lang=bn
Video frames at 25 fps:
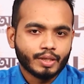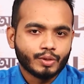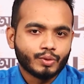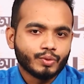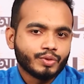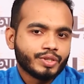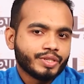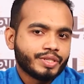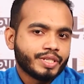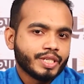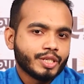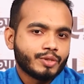
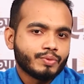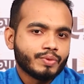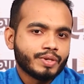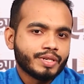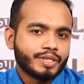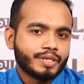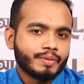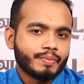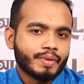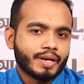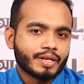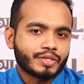দুটি টি
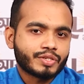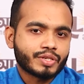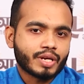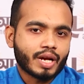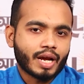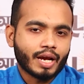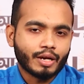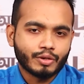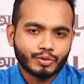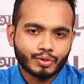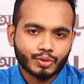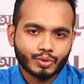টোয়েন্টি ম্যাচ
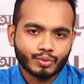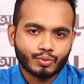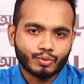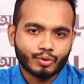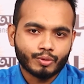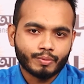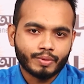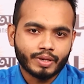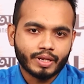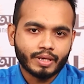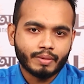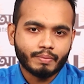আয়োজন
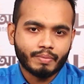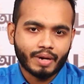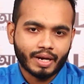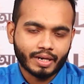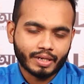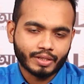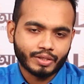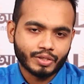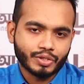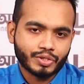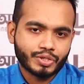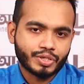করবে
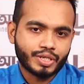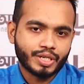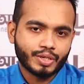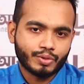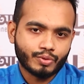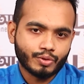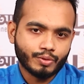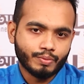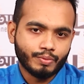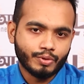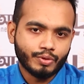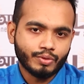বাংলাদেশ
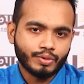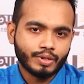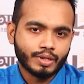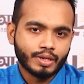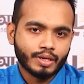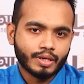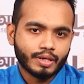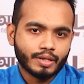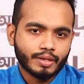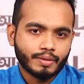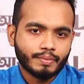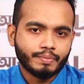ক্রিকেট বোর্ড
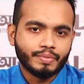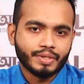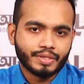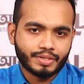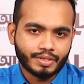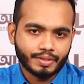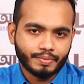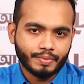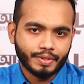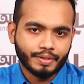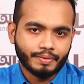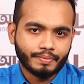
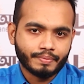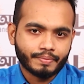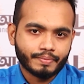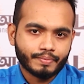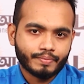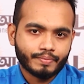বিসিবি